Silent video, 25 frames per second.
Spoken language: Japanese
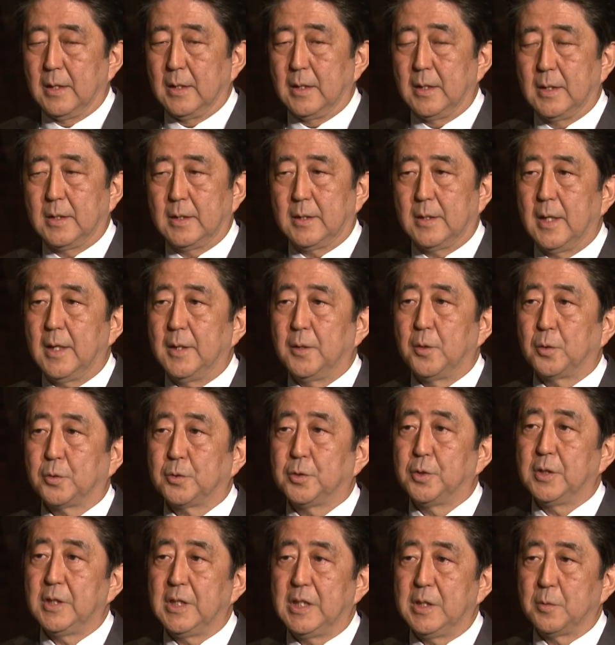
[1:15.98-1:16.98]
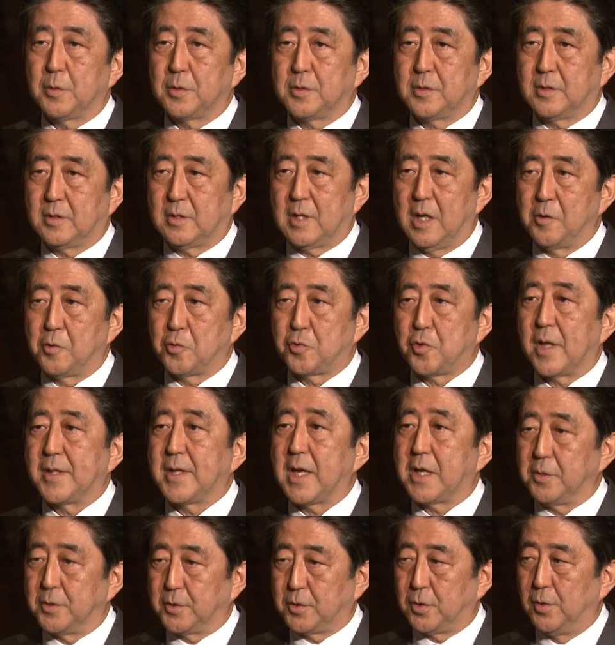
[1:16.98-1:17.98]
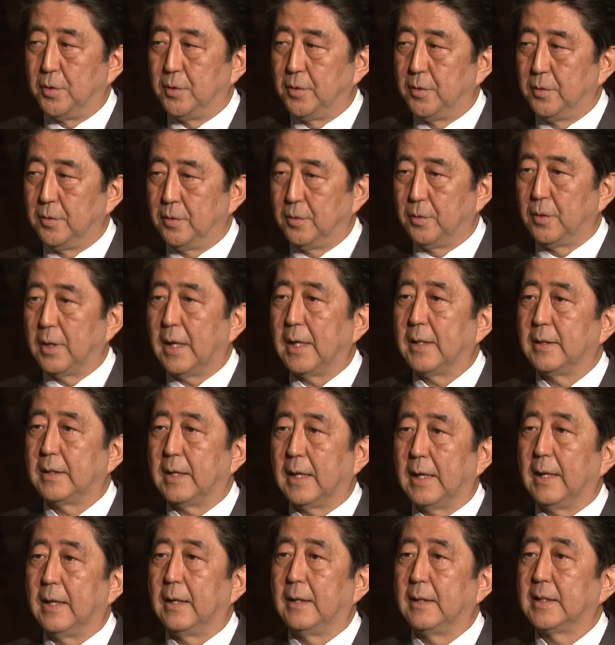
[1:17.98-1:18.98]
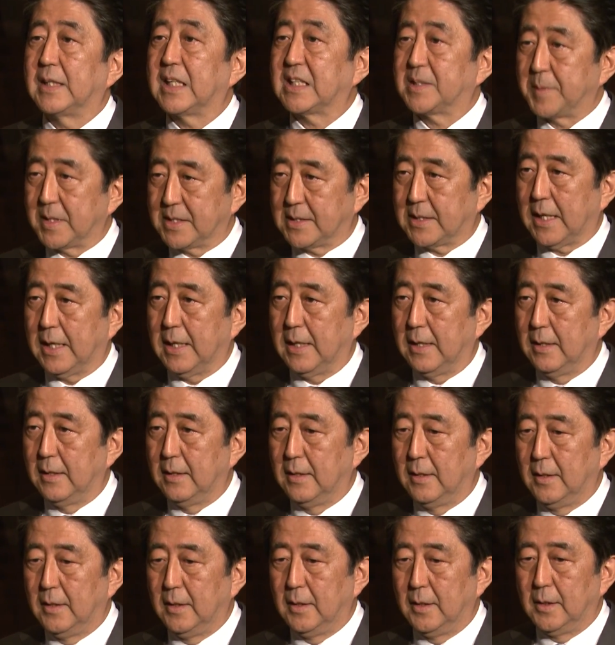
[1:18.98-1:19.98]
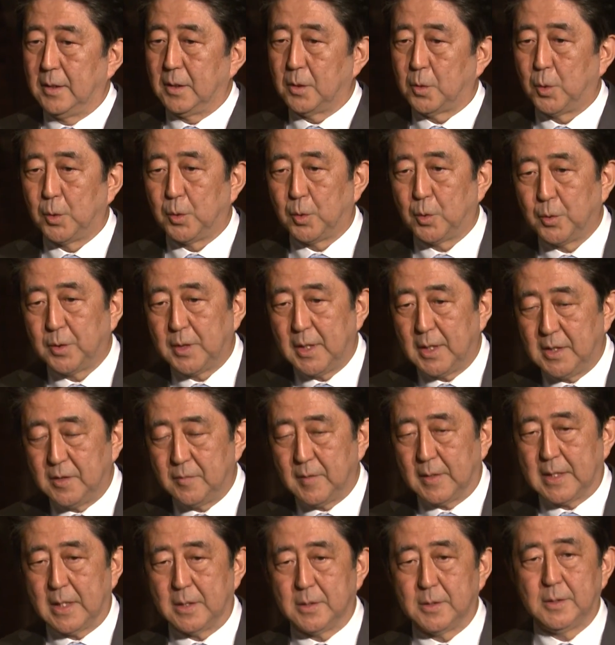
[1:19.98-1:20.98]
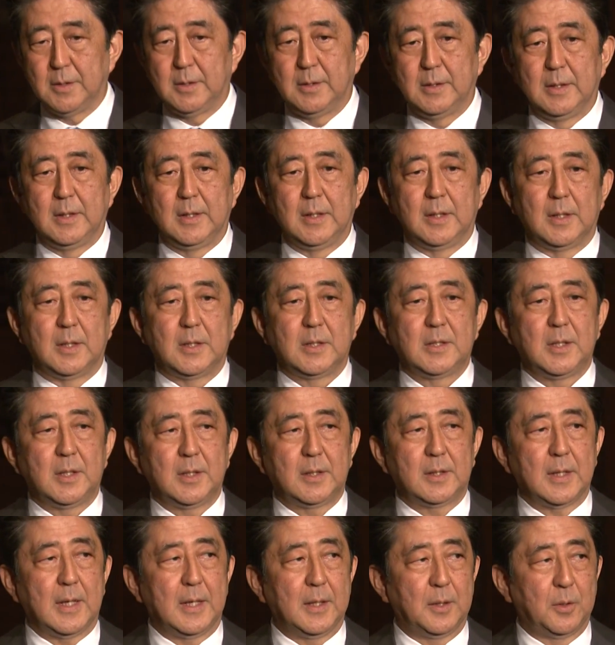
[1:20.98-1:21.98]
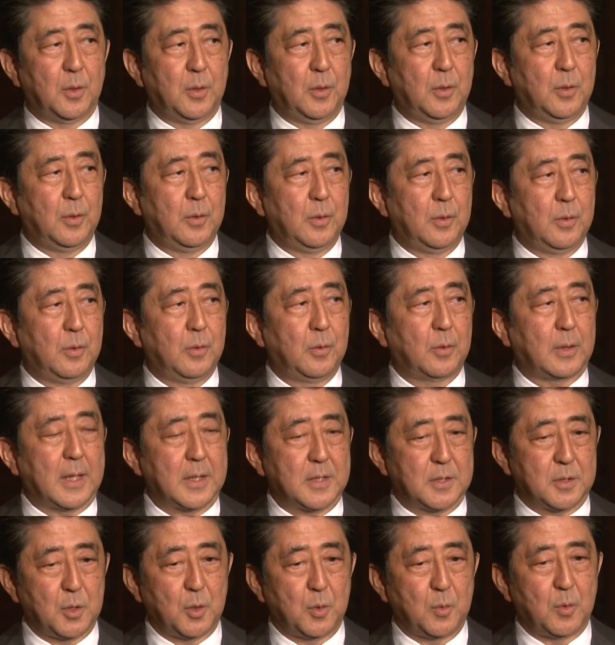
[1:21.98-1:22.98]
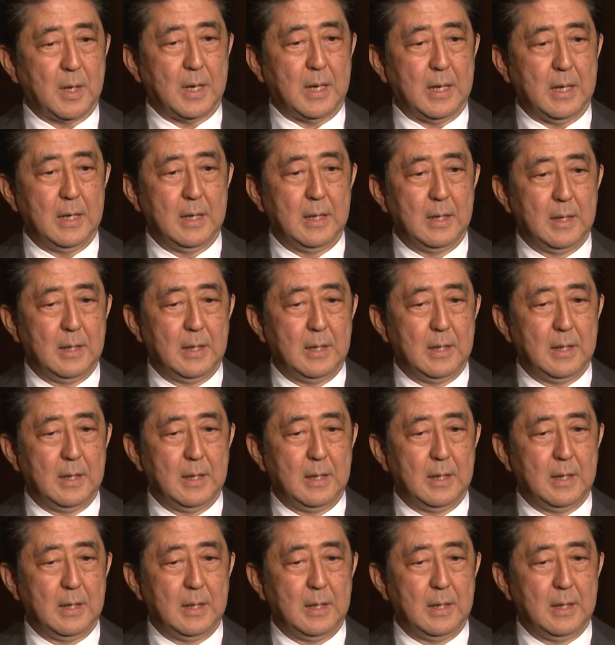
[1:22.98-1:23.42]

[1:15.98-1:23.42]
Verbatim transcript: 一定の区切りをつけることができると判断いたしましたこの5年にわたる自衛隊の活動は